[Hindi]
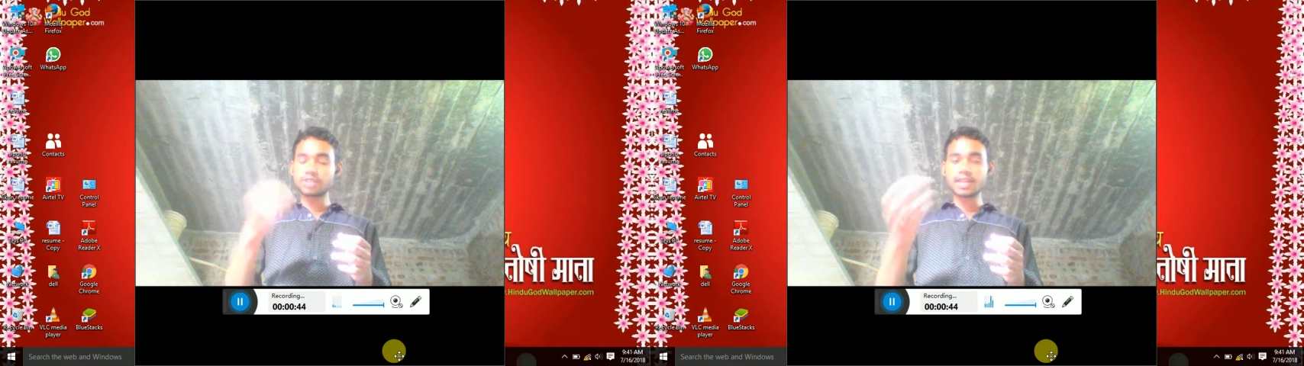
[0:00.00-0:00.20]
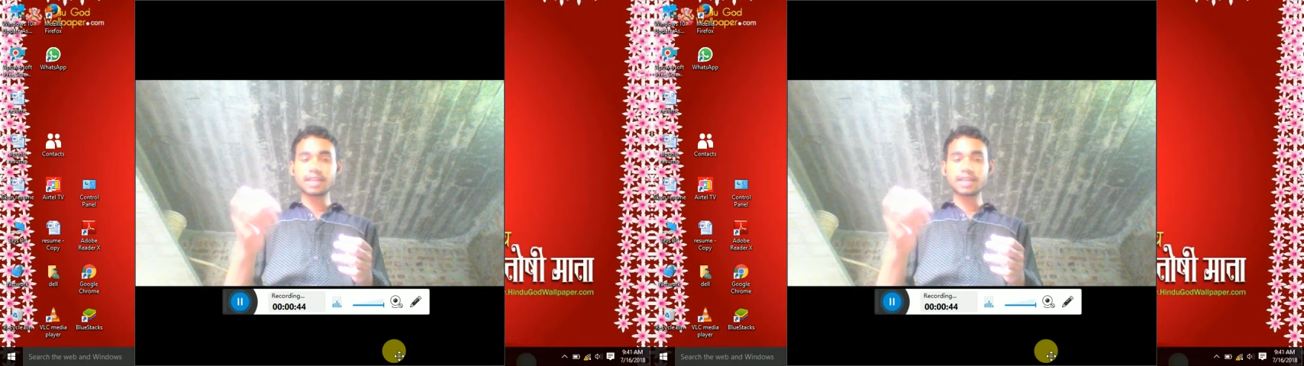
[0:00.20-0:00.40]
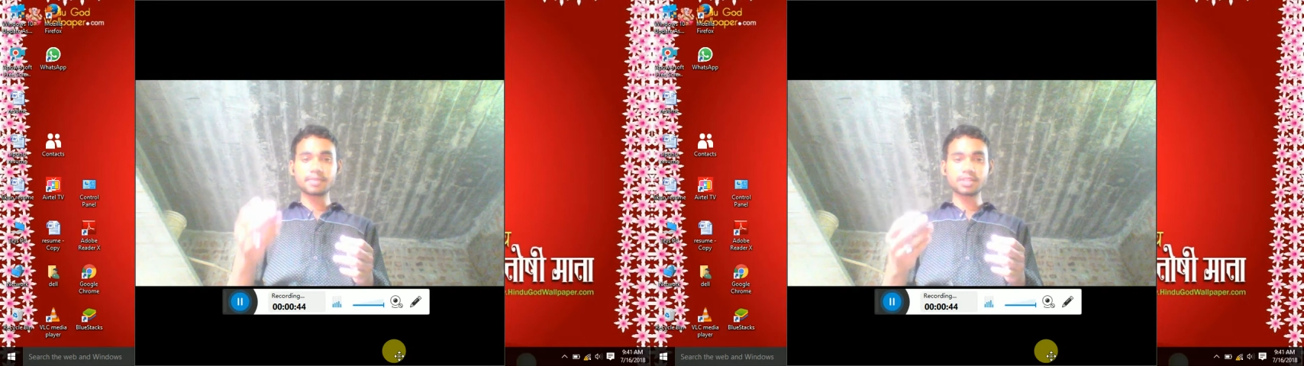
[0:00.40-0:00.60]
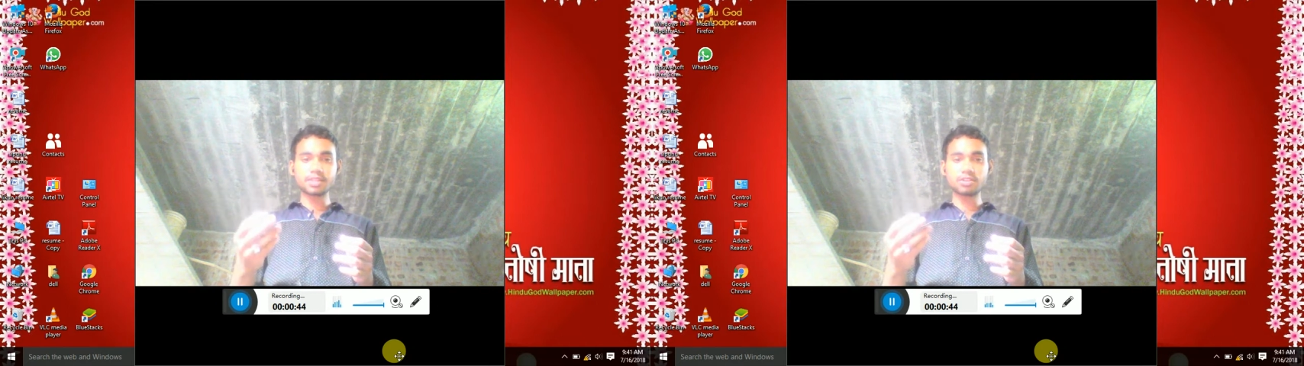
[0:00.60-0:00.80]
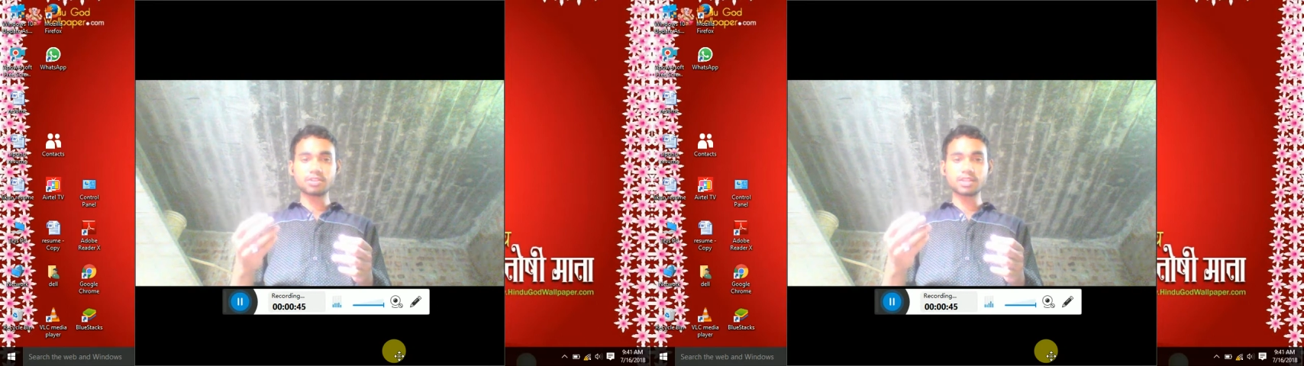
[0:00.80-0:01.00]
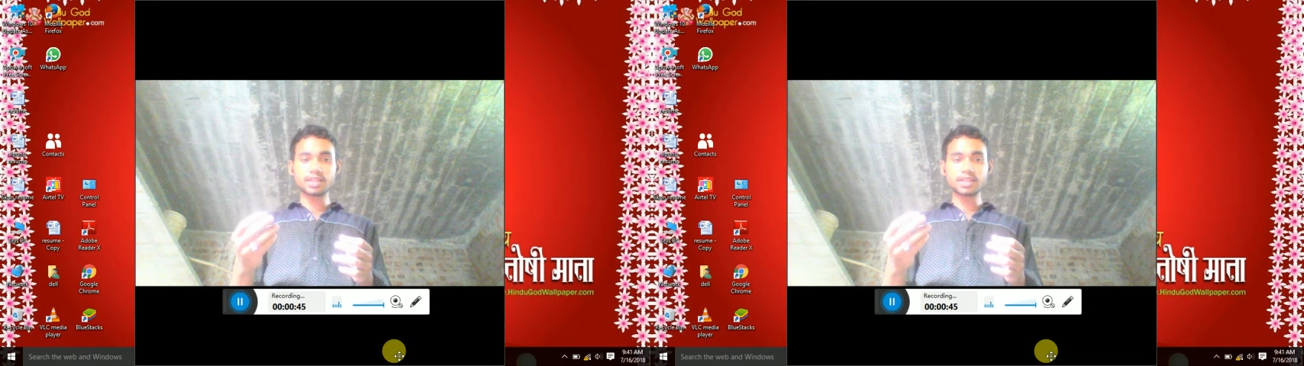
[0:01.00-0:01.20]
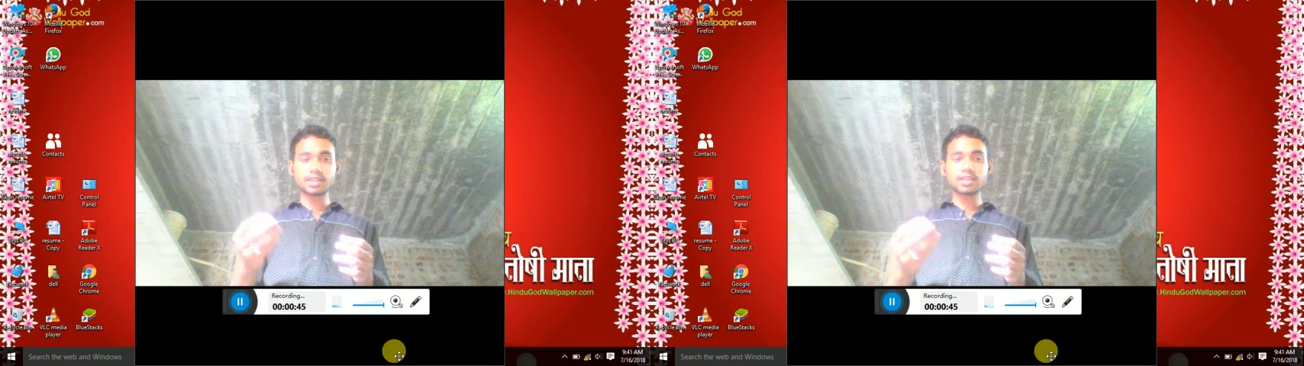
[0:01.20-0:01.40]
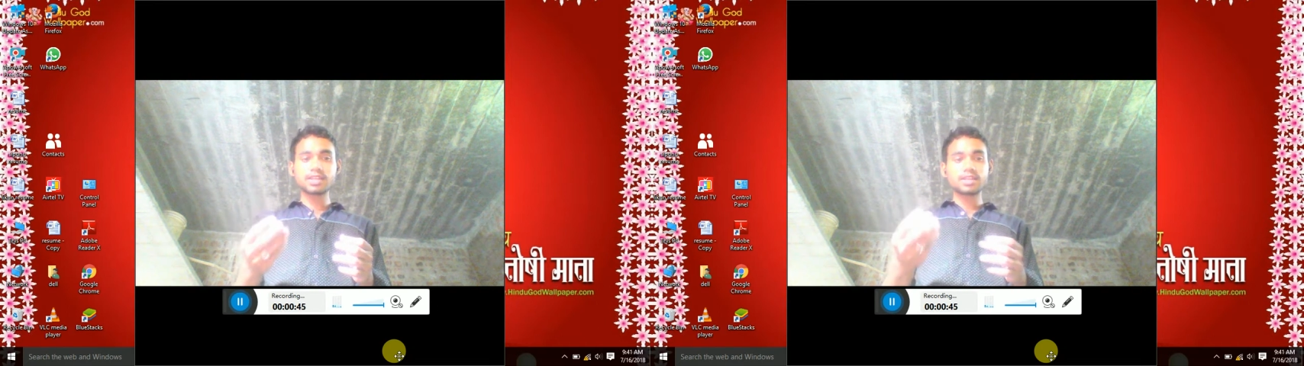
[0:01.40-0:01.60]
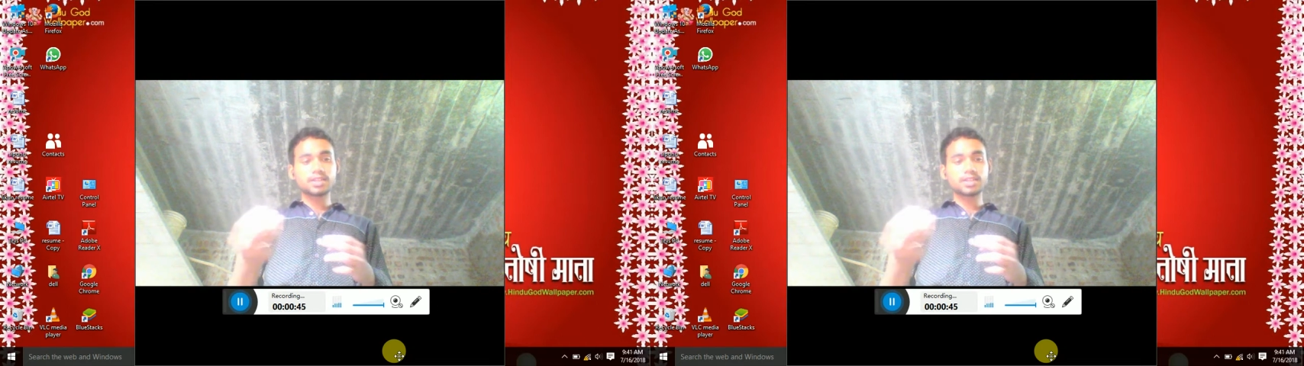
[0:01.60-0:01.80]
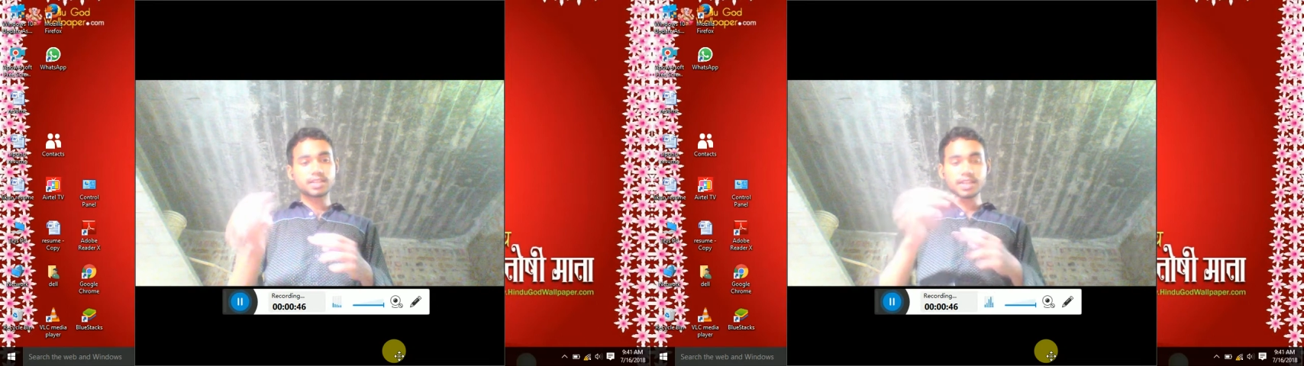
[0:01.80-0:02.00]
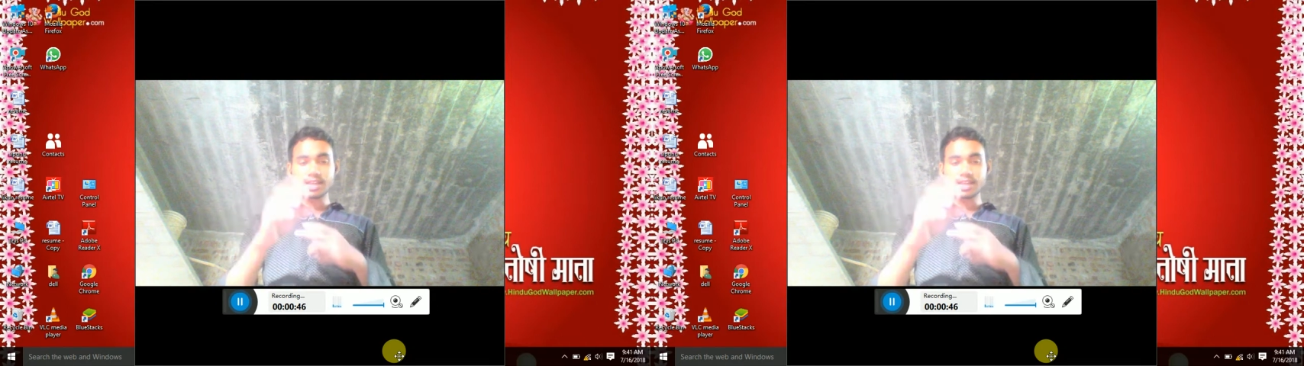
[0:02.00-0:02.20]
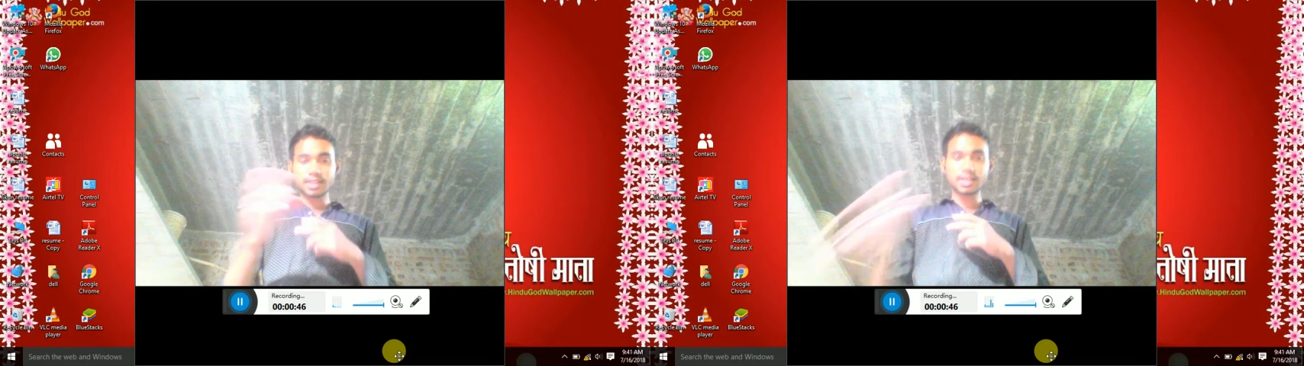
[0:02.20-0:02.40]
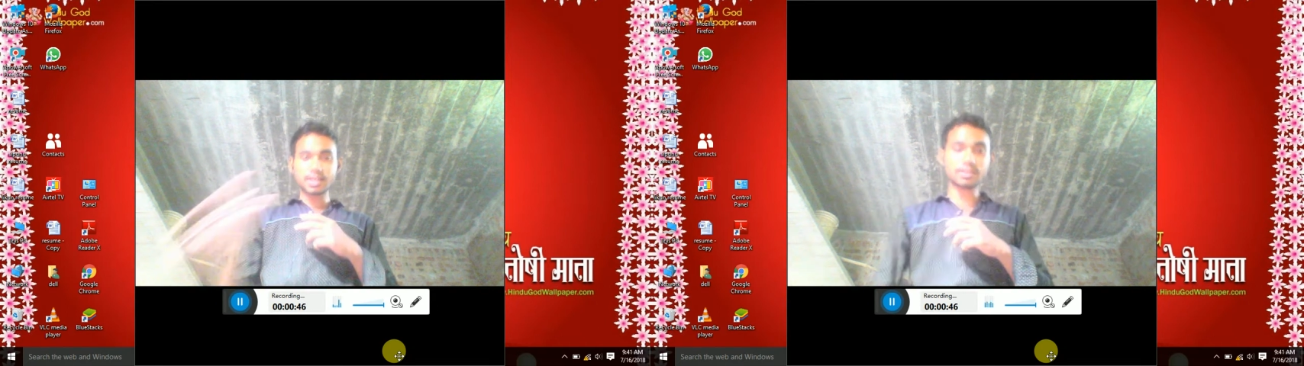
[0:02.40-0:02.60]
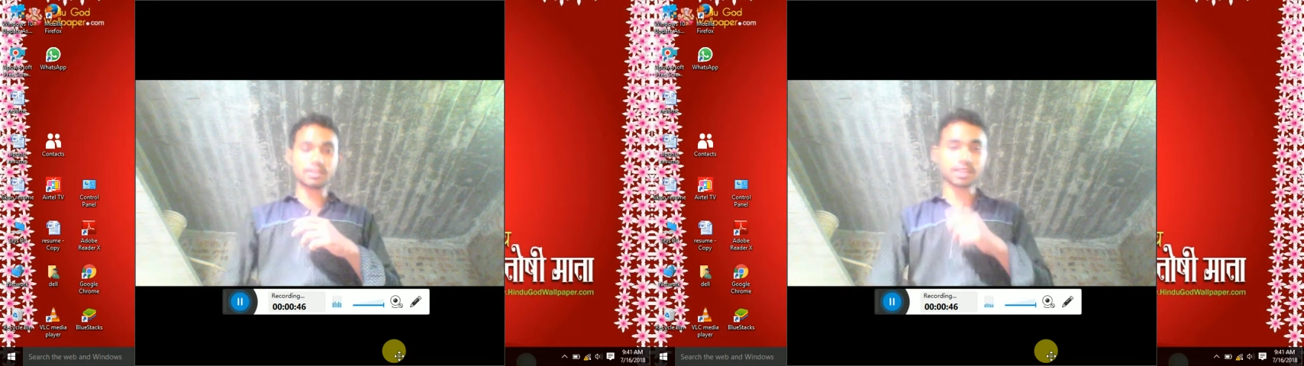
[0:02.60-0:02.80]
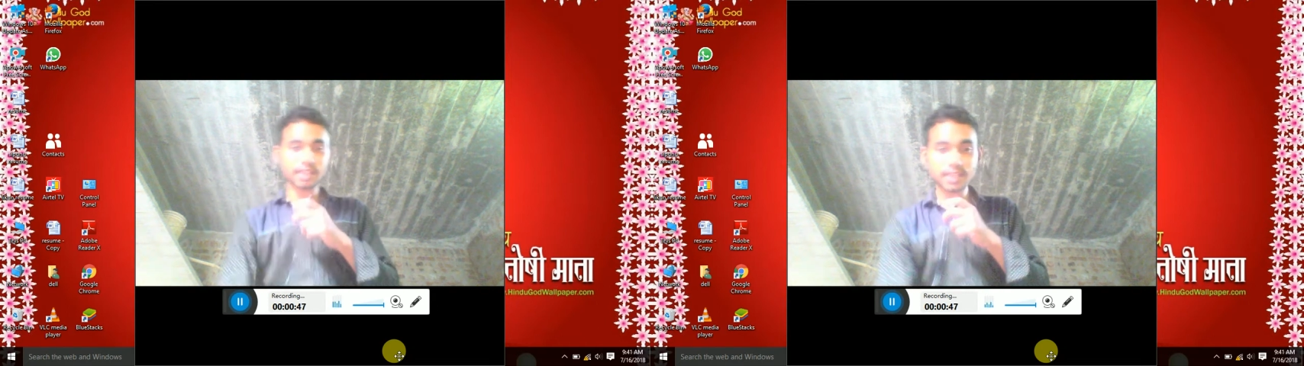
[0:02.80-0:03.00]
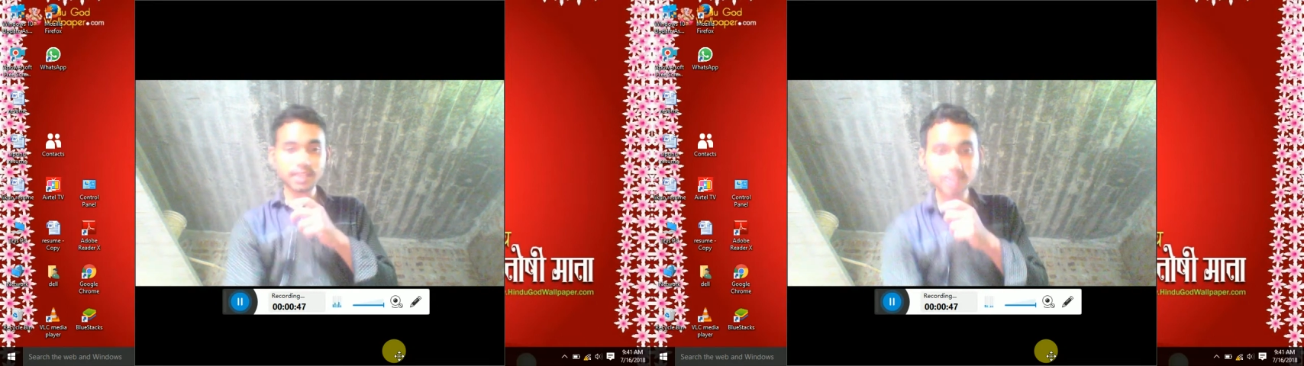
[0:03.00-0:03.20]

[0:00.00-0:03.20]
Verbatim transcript: चलाने में ज़रूरत है ठीक है आओ देखते हैं